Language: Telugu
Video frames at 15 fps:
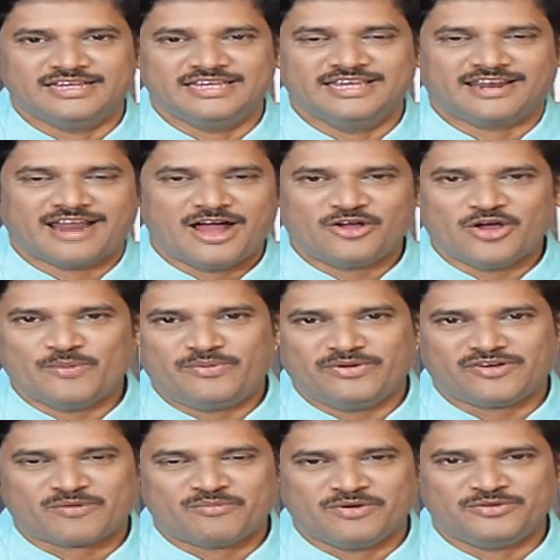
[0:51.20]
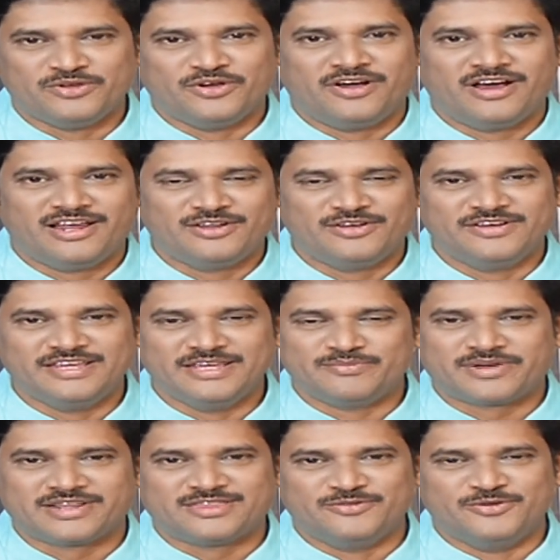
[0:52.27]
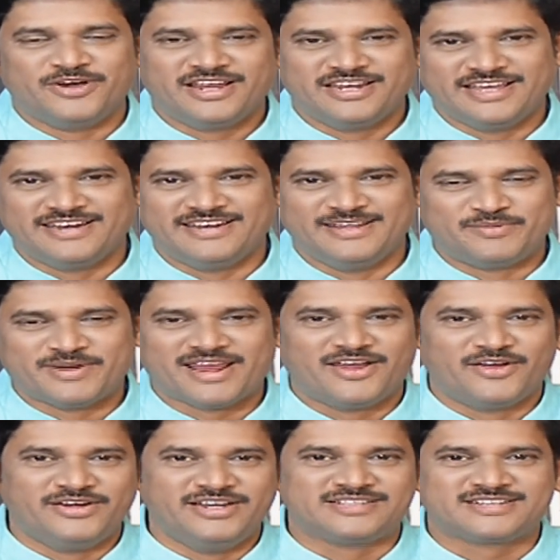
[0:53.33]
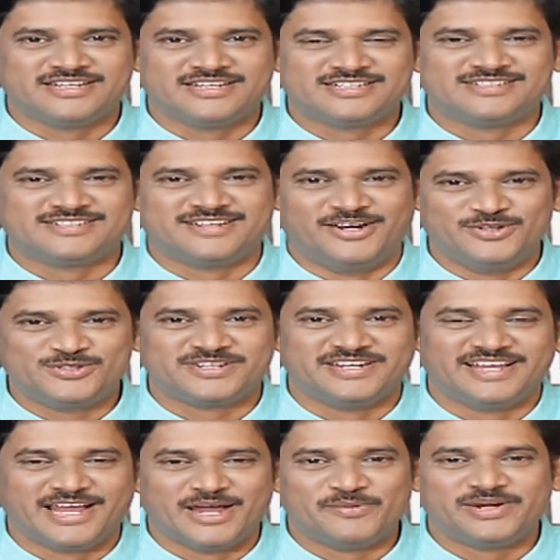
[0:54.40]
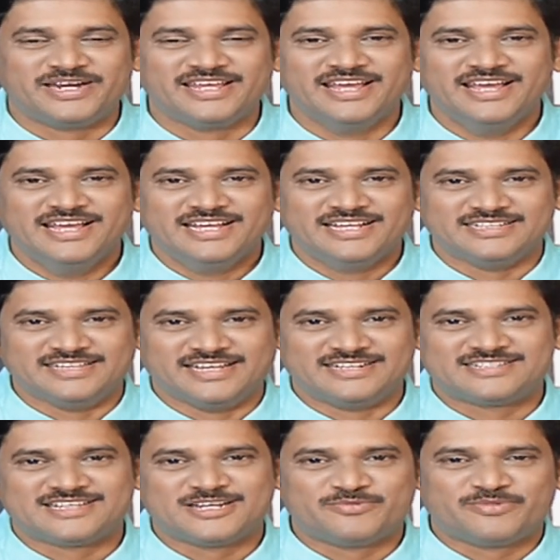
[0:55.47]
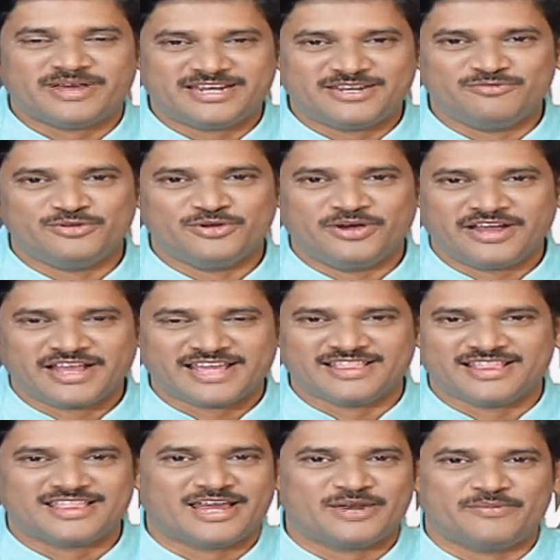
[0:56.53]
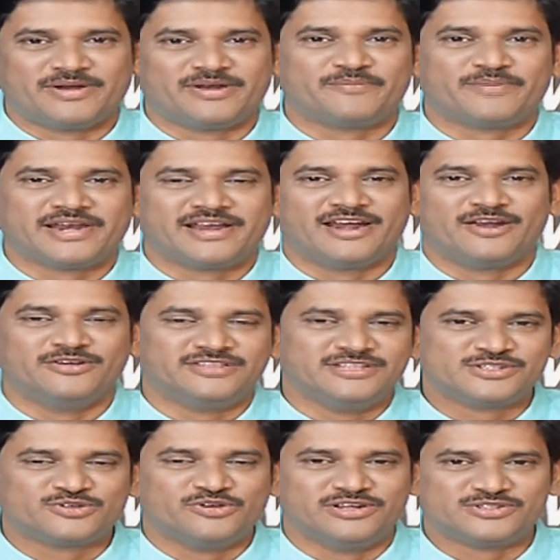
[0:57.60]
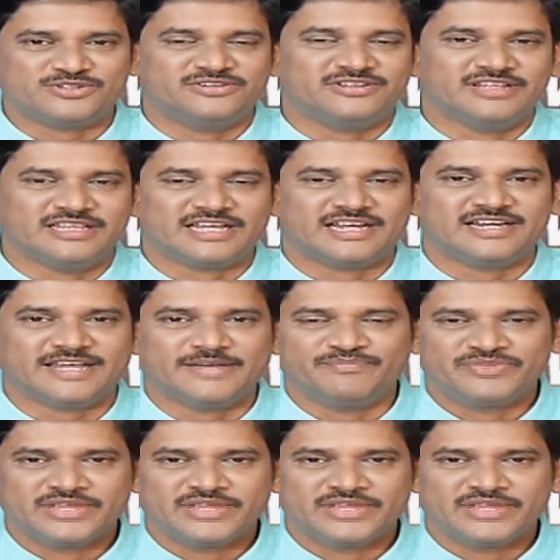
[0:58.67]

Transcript: ఈ రాంగోపాలవర్మ వ్యూహాలు ఈ ప్రతి వ్యూహాలు ఇవన్నీ ఇప్పుడు ఎలాగో డిస్కషన్స్ నడుస్తున్నాయి కాబట్టి జనసేన పార్టీ వ్యూహం కింద దాన్ని మనం పరిగణలోకి తీసుకోవాల్సి ఉంటుంది ఎందుకంటే